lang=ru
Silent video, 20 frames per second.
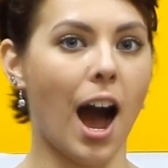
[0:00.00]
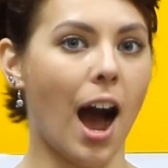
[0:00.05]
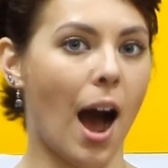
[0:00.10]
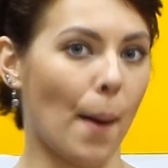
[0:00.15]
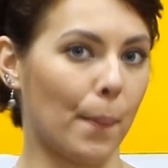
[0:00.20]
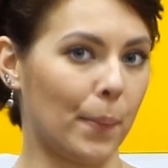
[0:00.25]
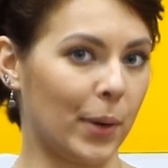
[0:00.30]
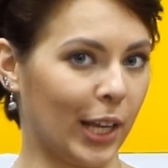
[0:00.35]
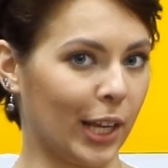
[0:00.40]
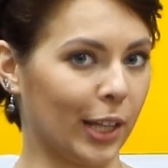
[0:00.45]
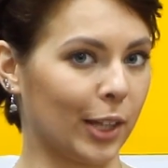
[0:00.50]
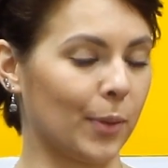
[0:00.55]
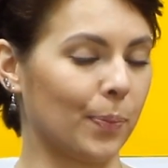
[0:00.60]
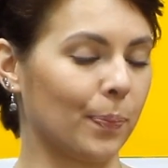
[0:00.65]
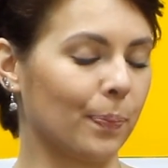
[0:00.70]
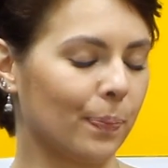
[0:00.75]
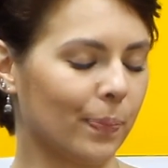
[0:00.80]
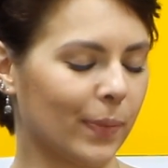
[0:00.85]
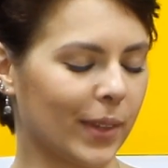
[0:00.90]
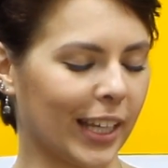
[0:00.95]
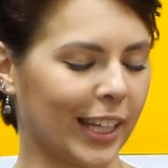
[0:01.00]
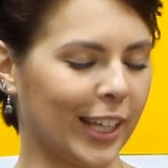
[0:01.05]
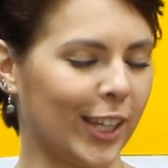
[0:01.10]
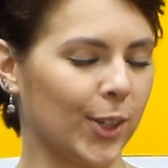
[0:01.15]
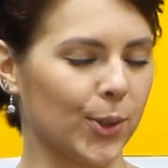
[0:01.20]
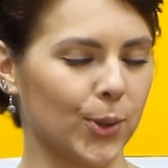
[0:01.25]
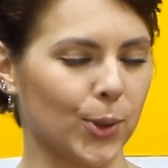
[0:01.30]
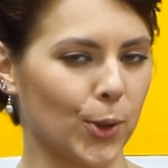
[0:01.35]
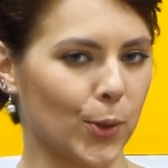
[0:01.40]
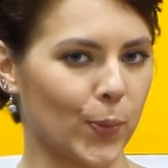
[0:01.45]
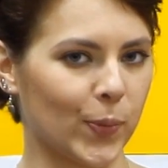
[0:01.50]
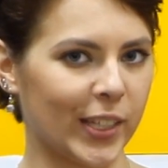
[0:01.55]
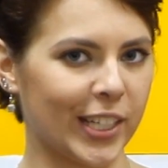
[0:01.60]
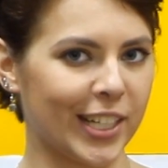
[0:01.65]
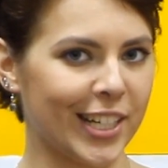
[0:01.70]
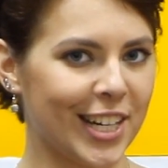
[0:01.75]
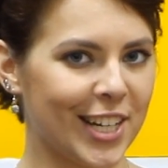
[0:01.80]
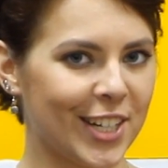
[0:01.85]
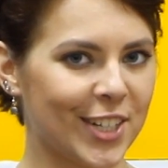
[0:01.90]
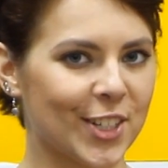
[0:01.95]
а при этом такие удобные,